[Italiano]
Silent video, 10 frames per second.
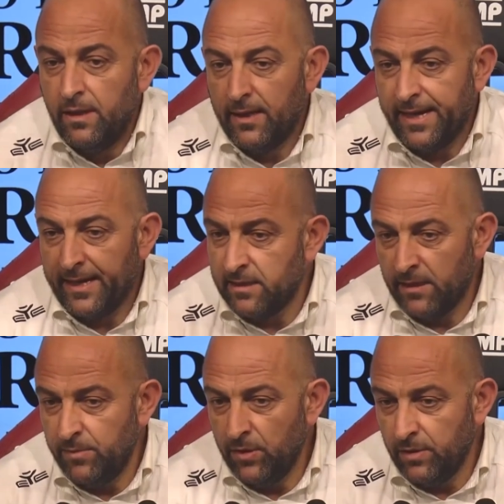Il
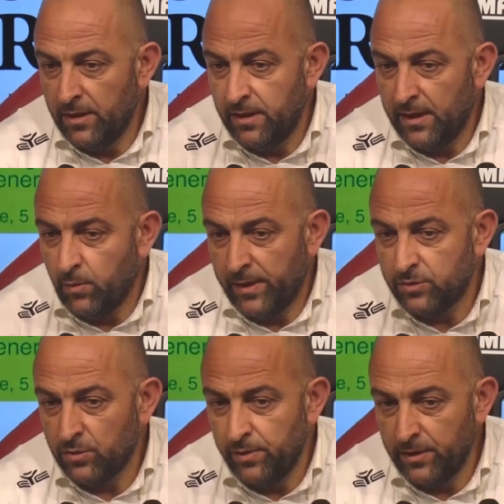carattere mio è
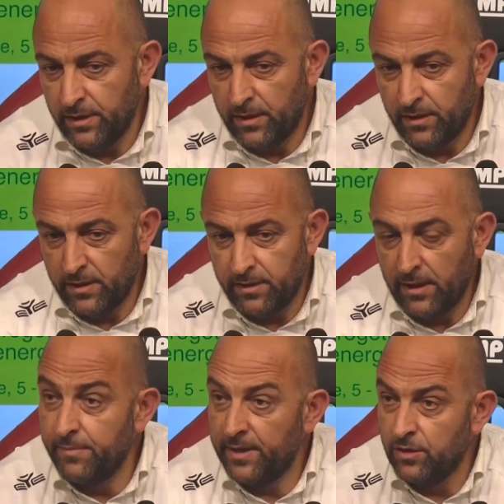questo, quindi
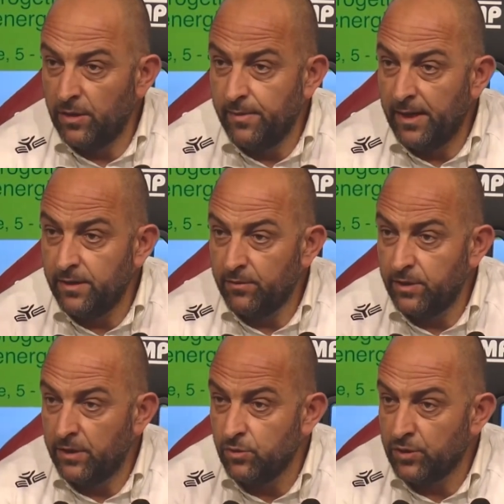nel bene e nel male,
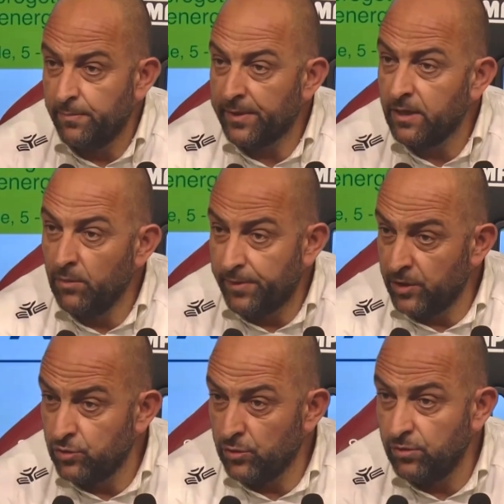quindi dico sempre che è un
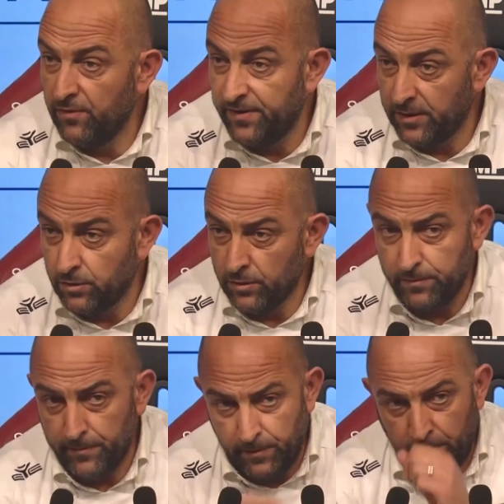pregio, non un difetto